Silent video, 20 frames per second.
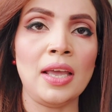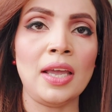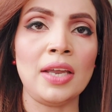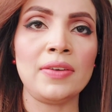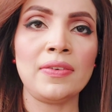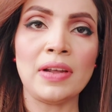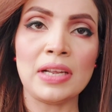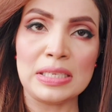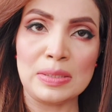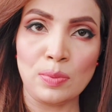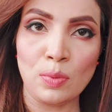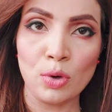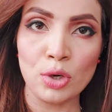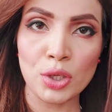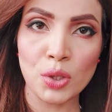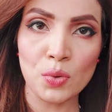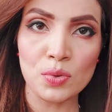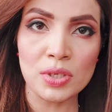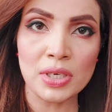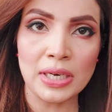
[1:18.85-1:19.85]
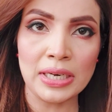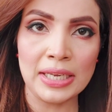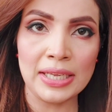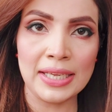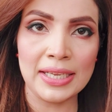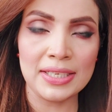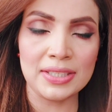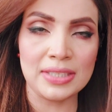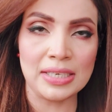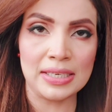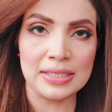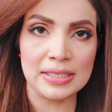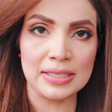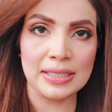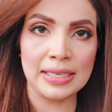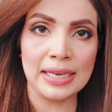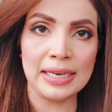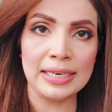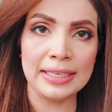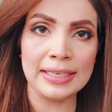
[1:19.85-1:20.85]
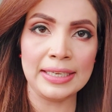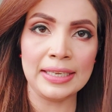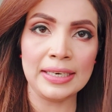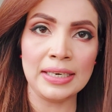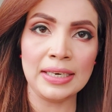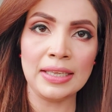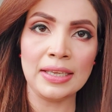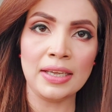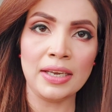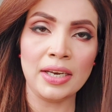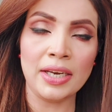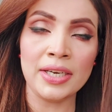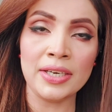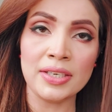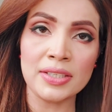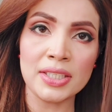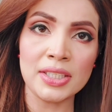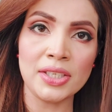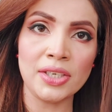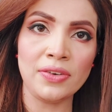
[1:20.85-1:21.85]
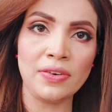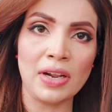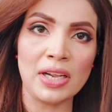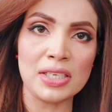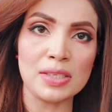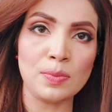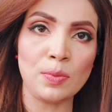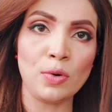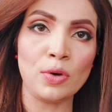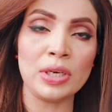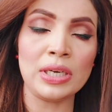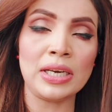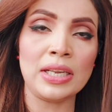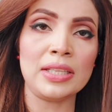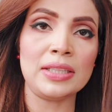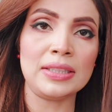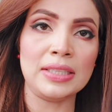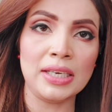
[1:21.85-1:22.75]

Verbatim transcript: ट्रांसपोर्ट यूज़ करने की इजाज़त है लेकिन इंटरसिटी ट्रांसपोर्ट